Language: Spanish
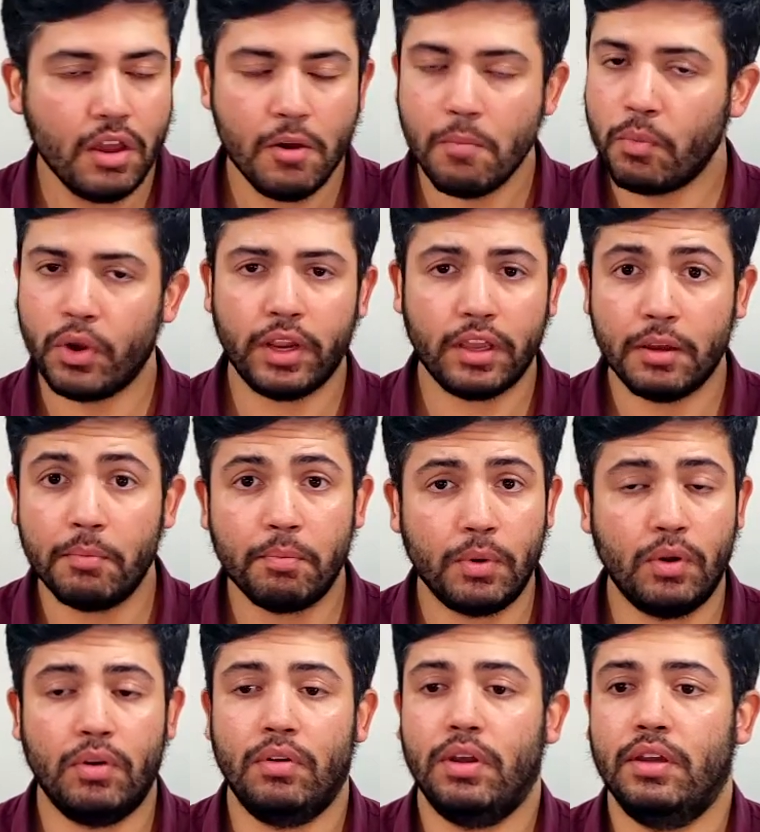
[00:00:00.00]
Por
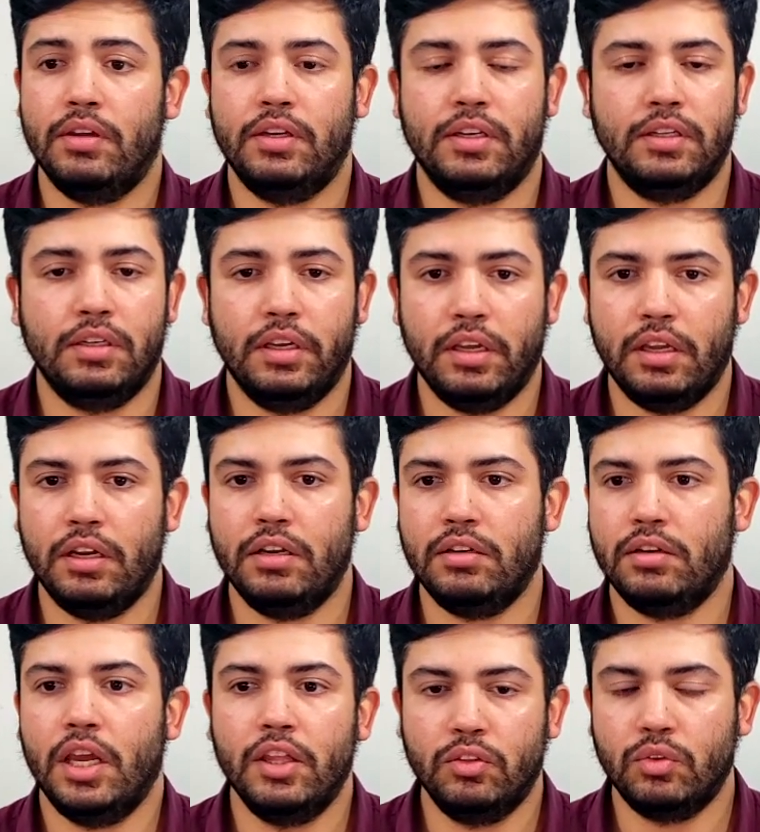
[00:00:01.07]
ejemplo, eh, él
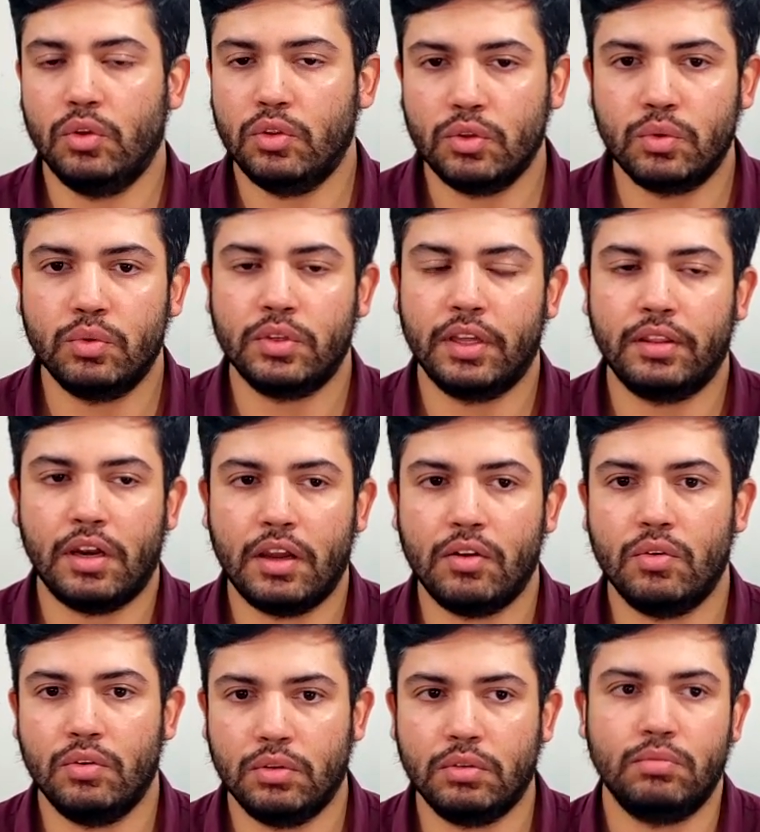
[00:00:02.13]
en todos sus
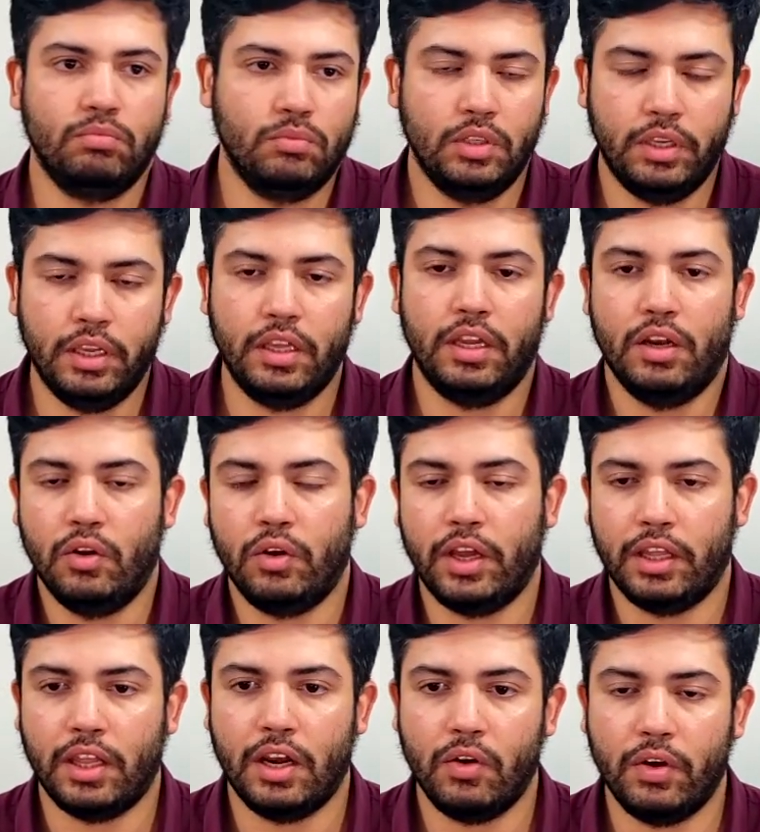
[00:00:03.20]
atracos, que lo
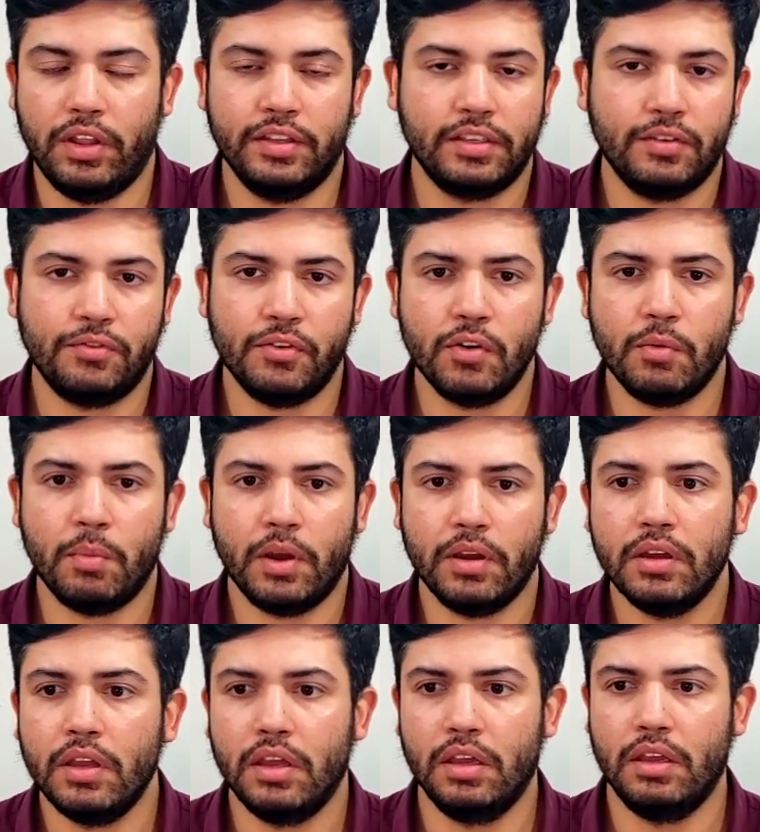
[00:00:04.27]
cataloga de esa forma,
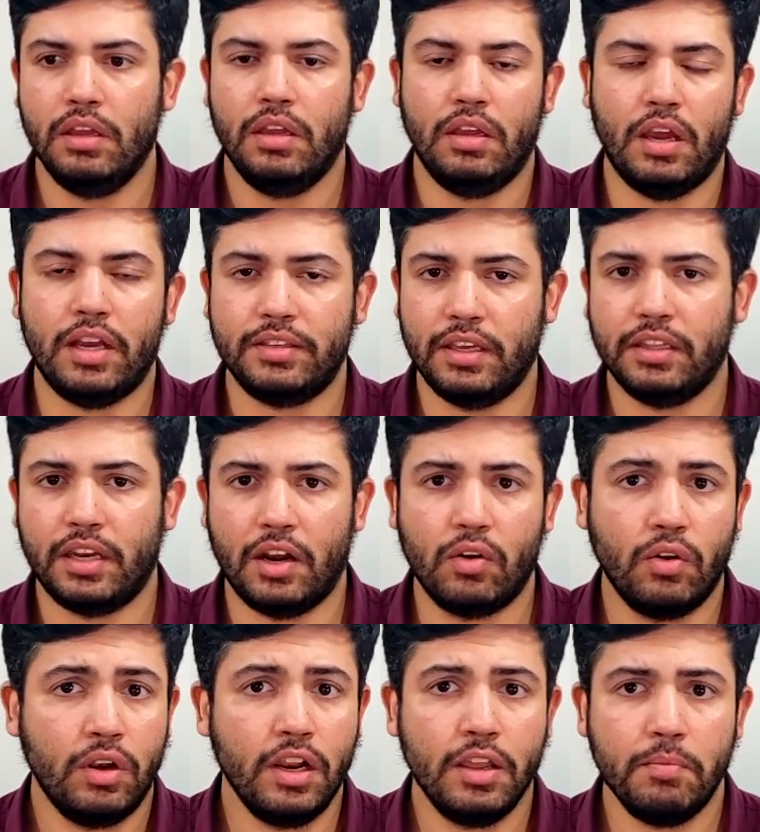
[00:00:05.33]
eh, hace
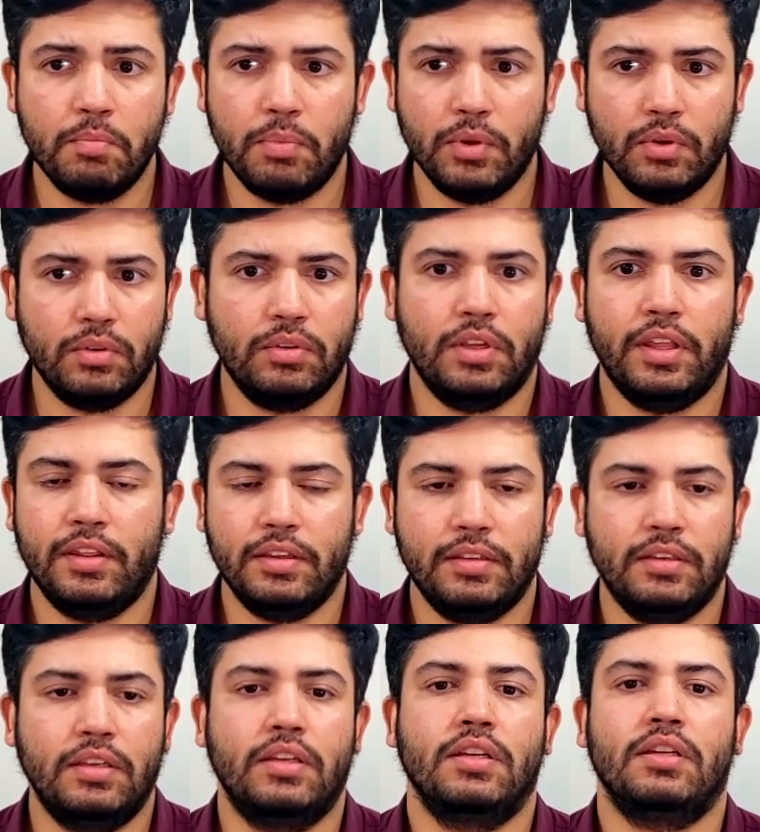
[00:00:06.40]
atracos limpios, es
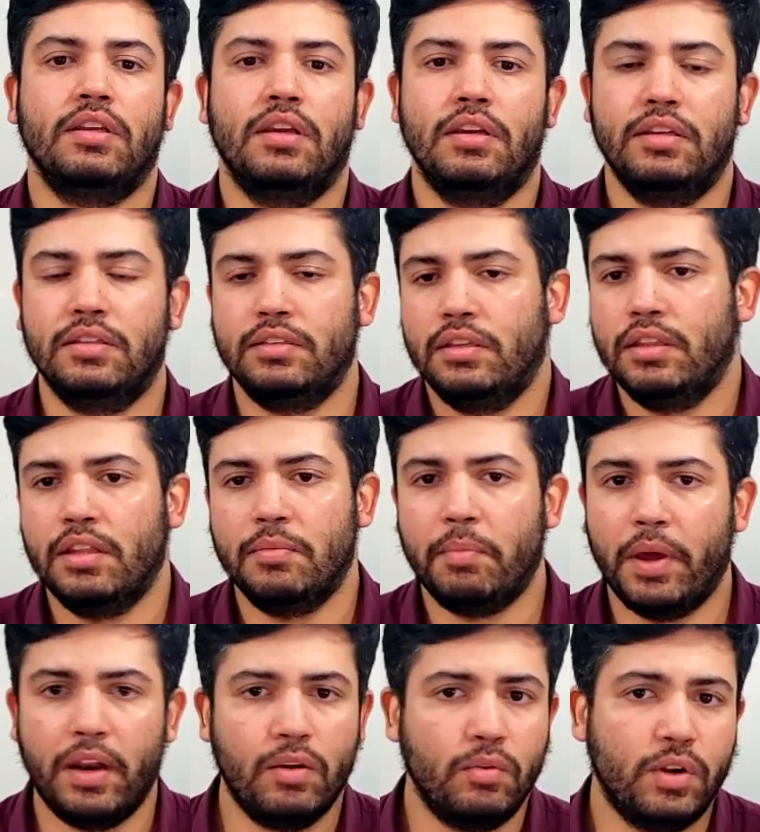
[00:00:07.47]
decir, eh, sin
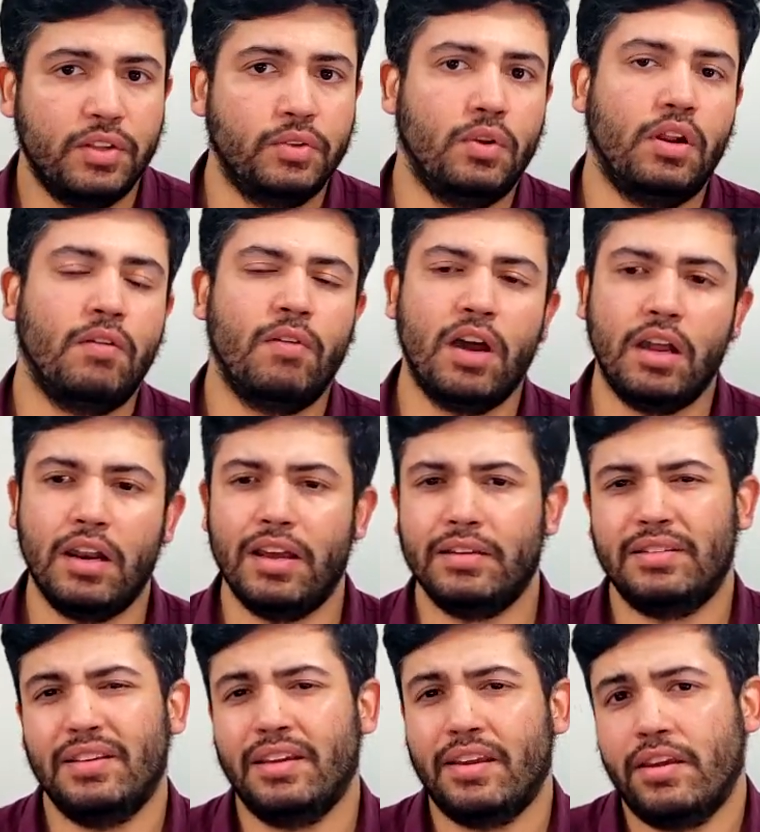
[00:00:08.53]
disparar una sola bala,
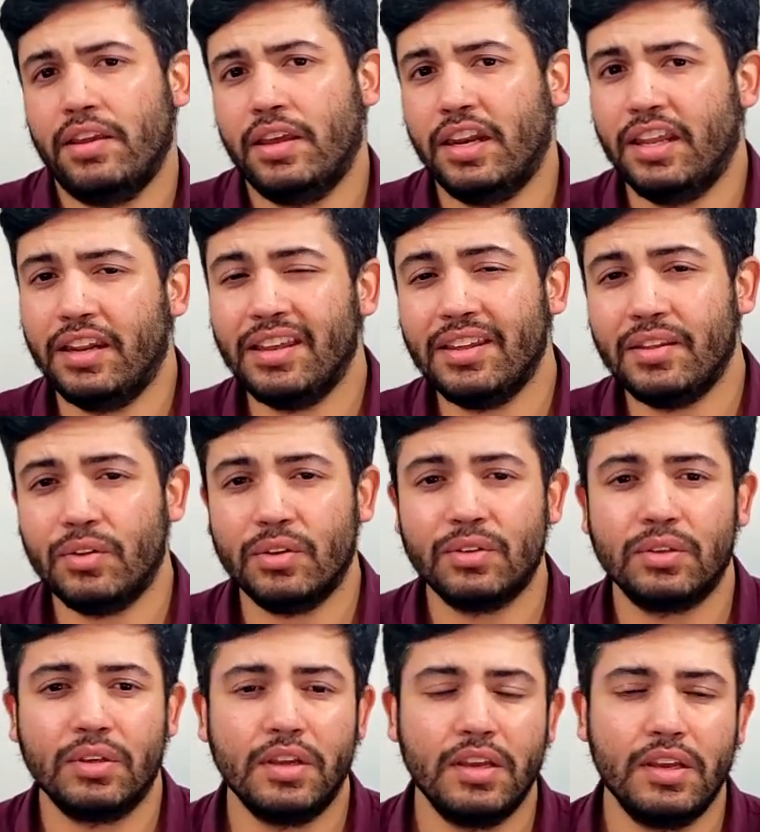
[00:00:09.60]
sin que hayan heridos,